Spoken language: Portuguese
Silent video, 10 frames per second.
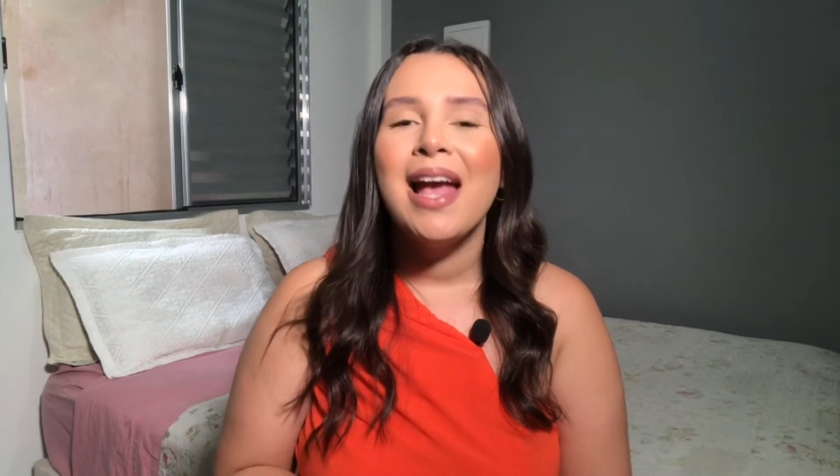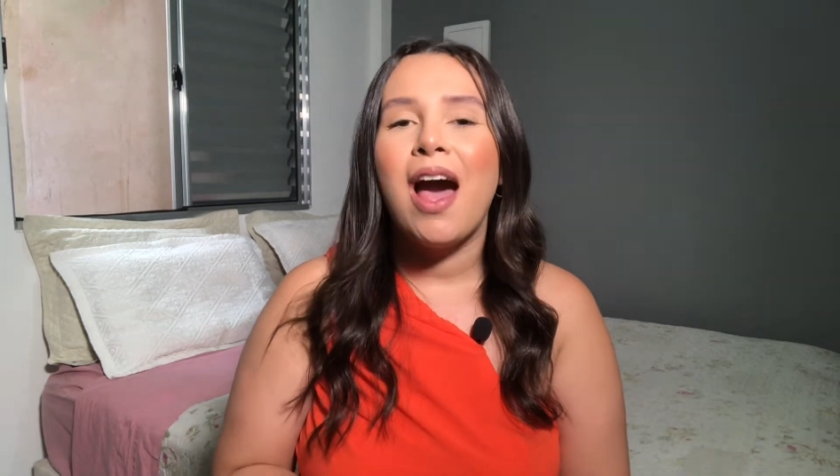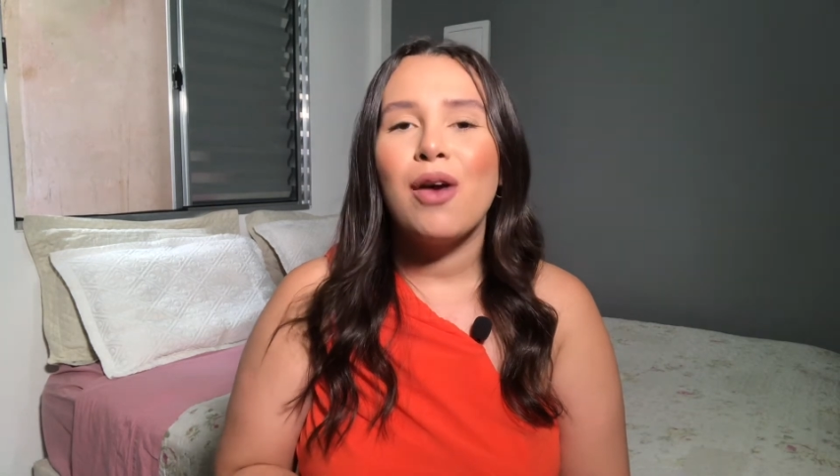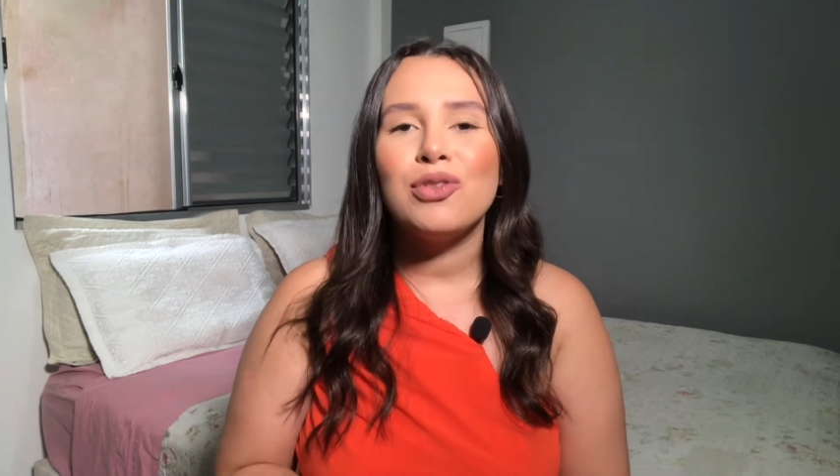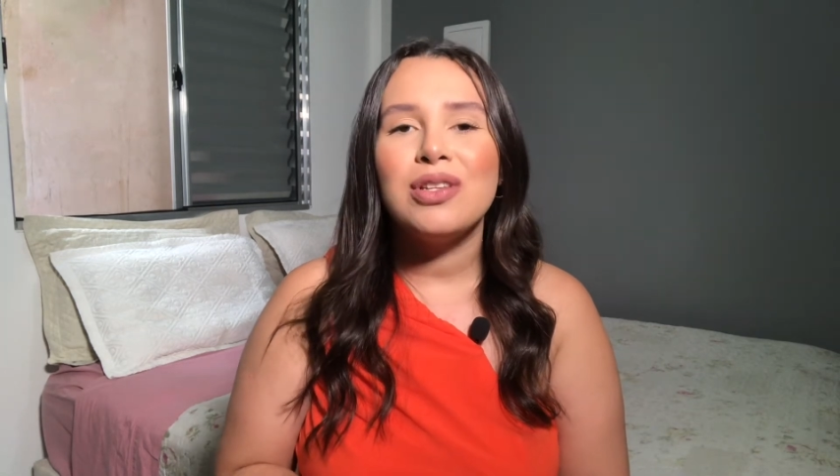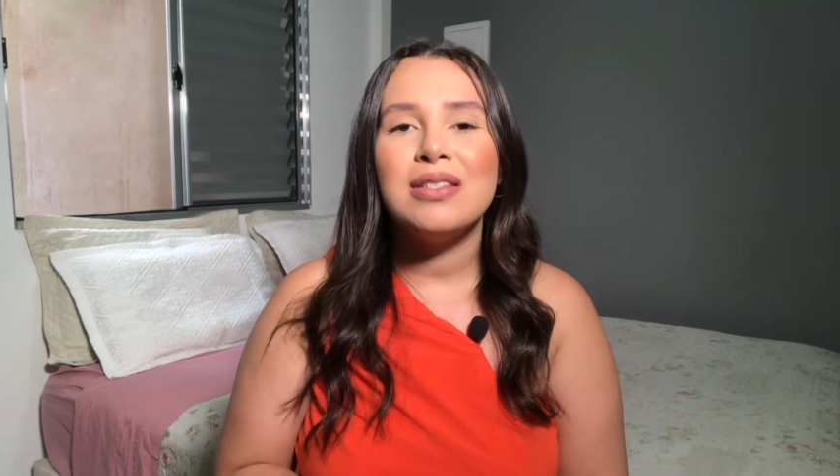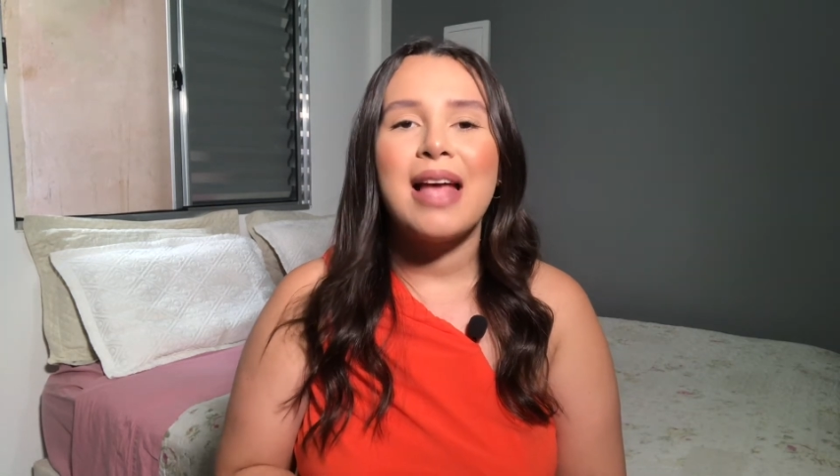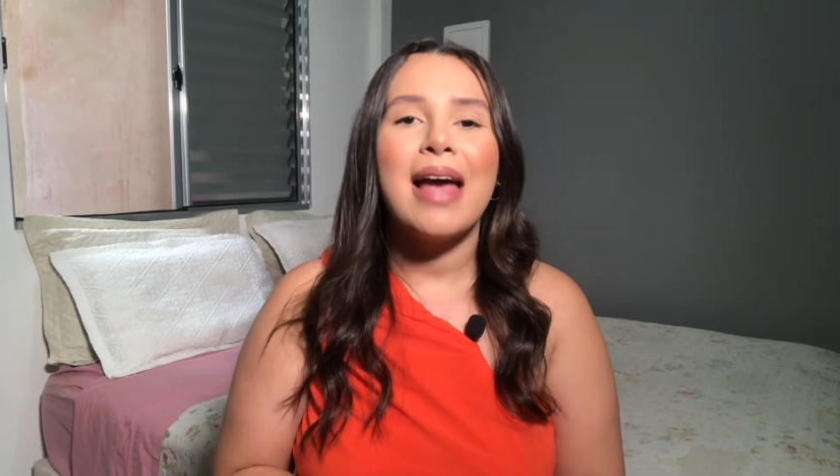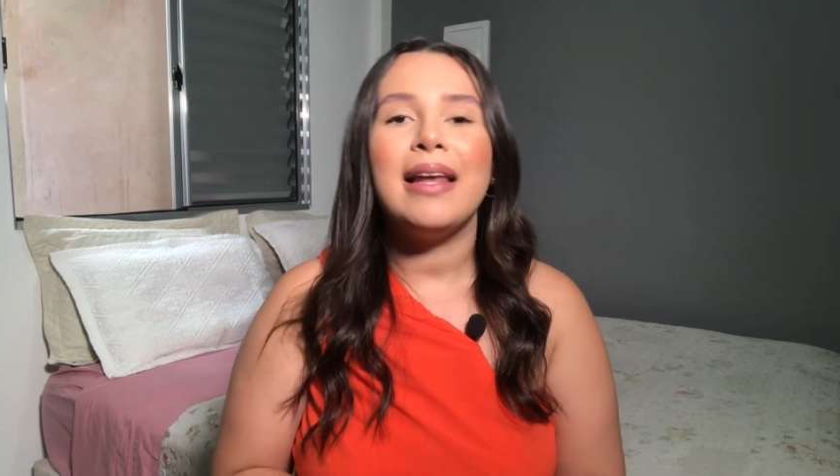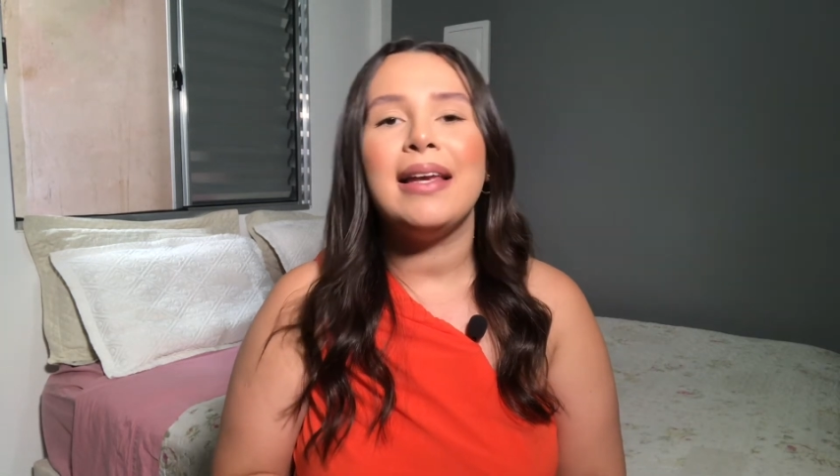a
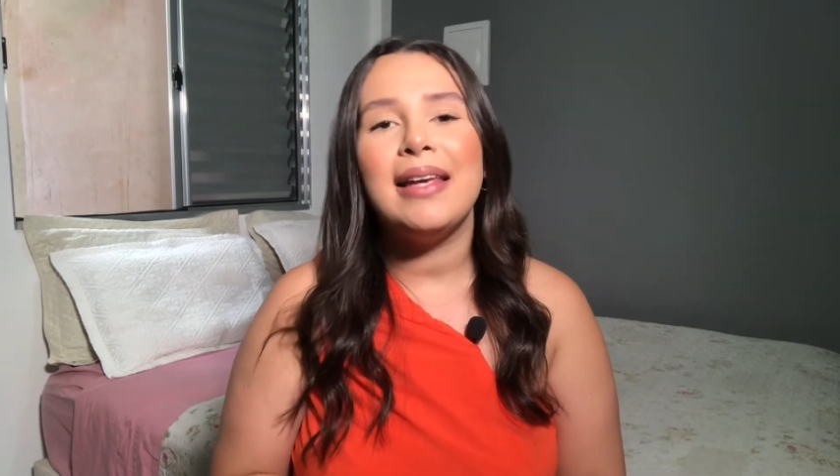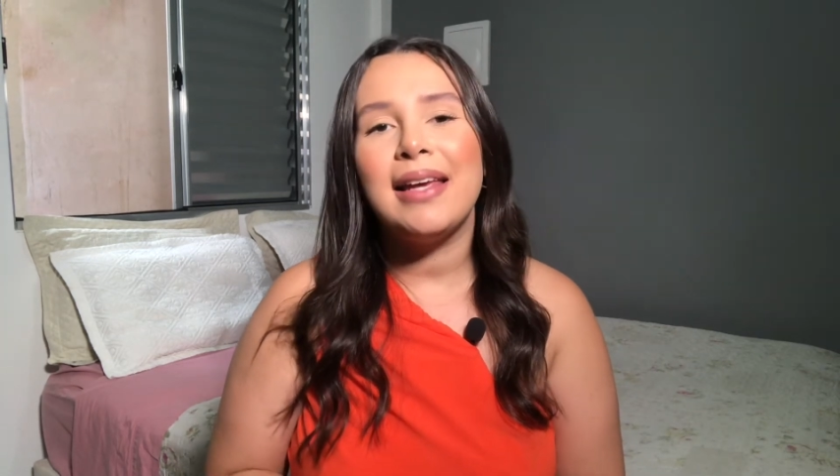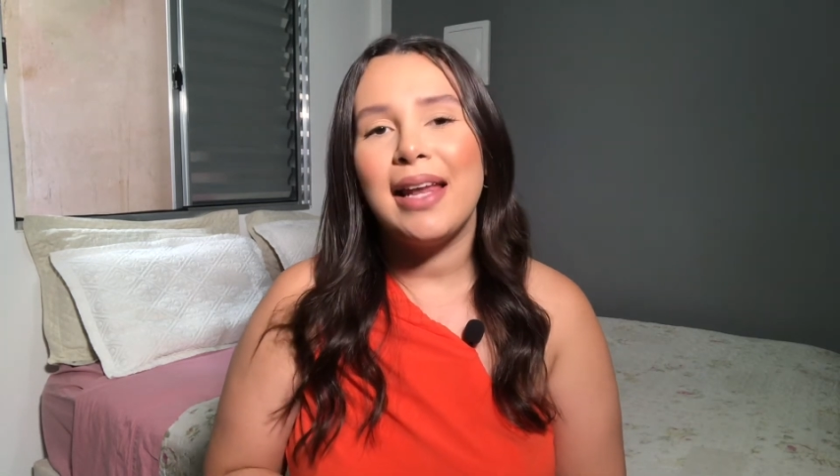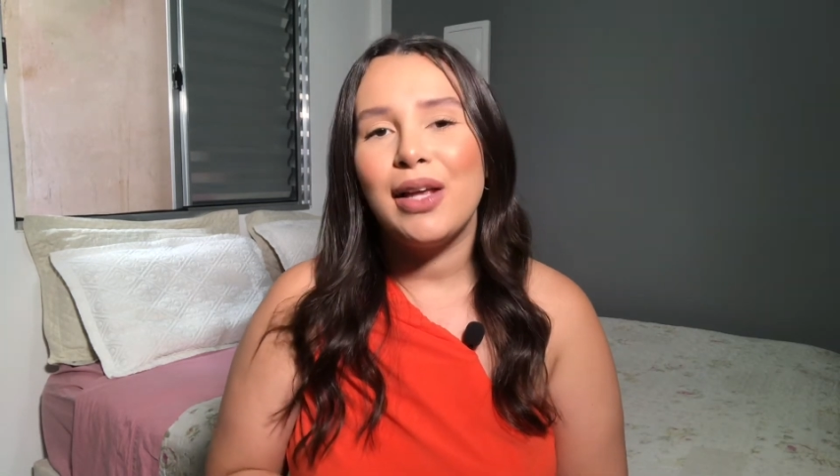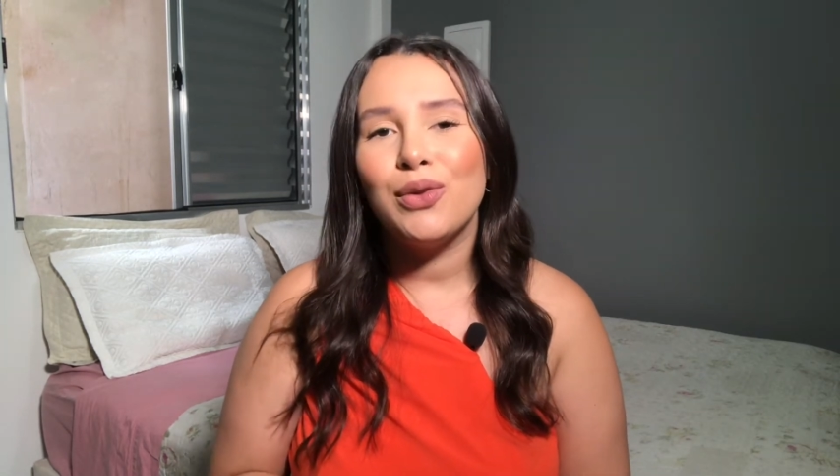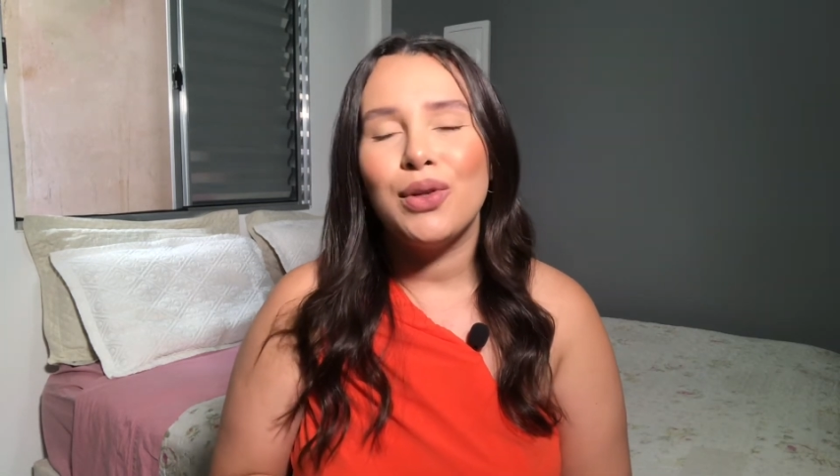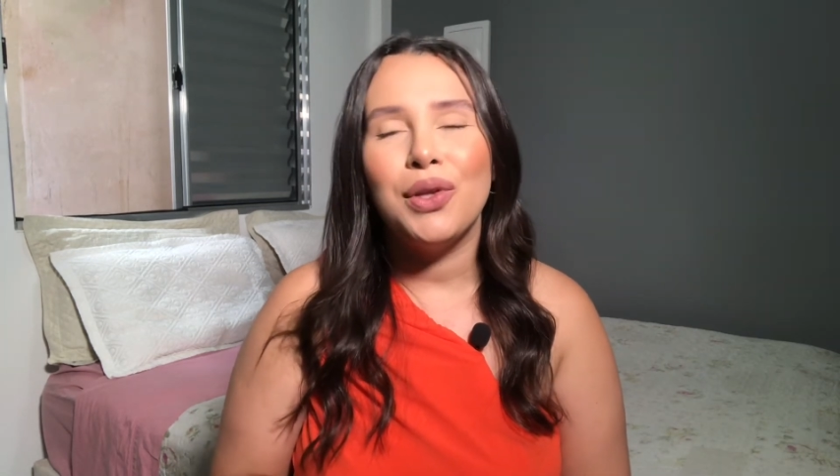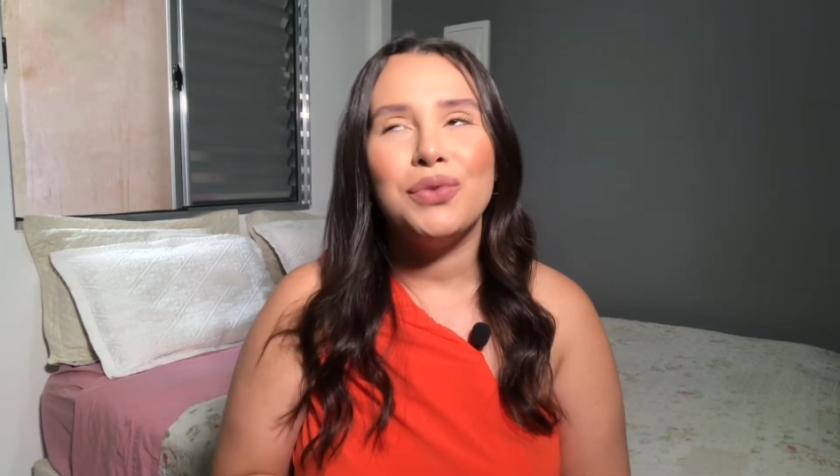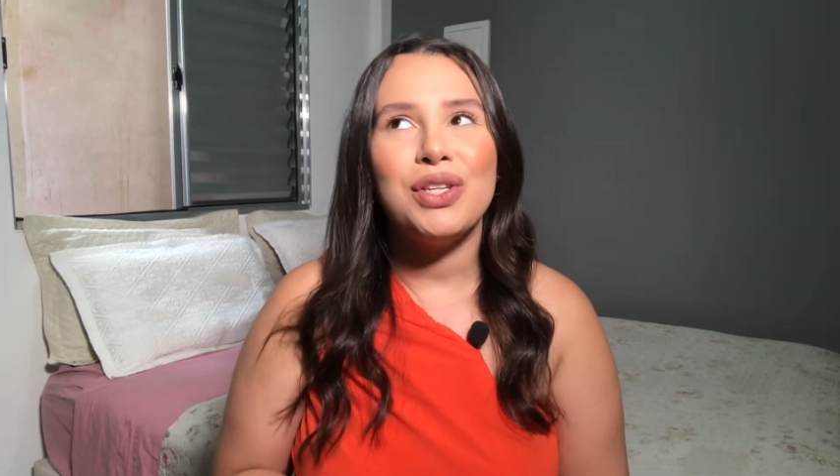utilizarem e querendo ou não,